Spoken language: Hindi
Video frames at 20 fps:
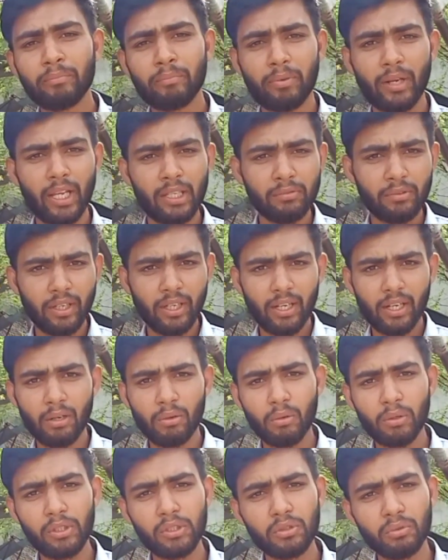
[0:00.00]
प्राइस वगैरह का
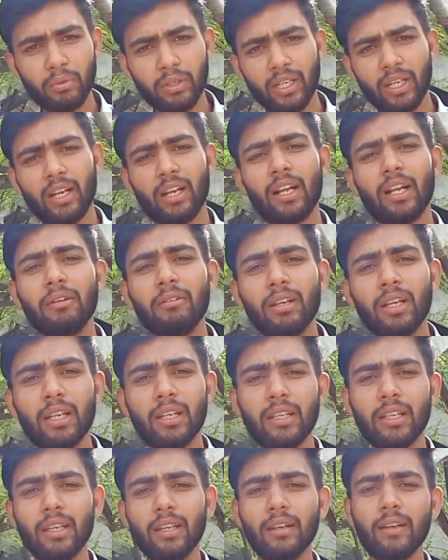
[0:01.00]
कोई इशू वगैरह रहने वाला
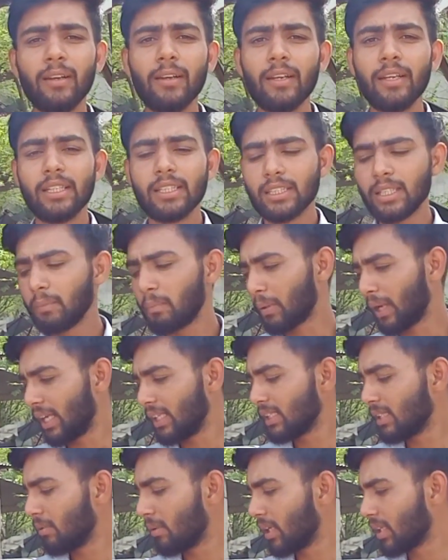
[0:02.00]
नहीं है इसकी
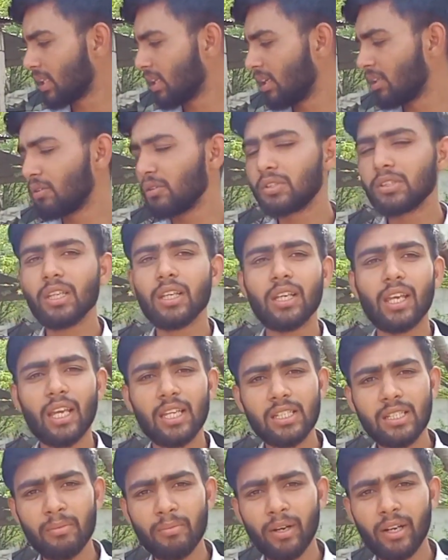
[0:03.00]
प्राइस की बात करें तो इसकी
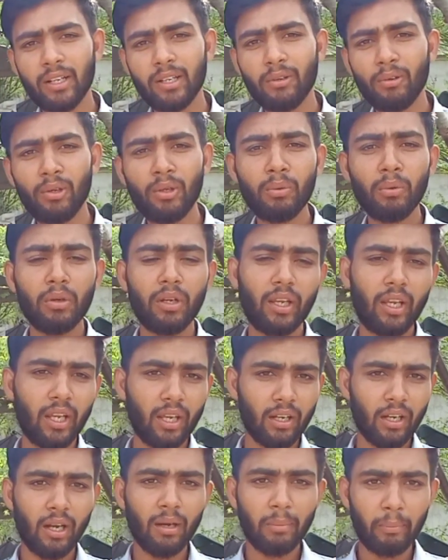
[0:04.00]
केस डिमांड है ओनली वो
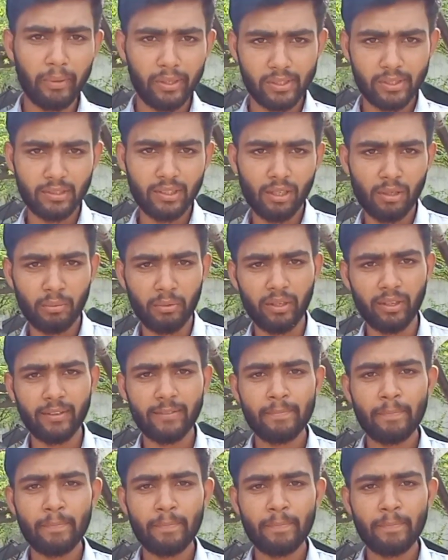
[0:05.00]
एक लाख बीस हज़ार रुपये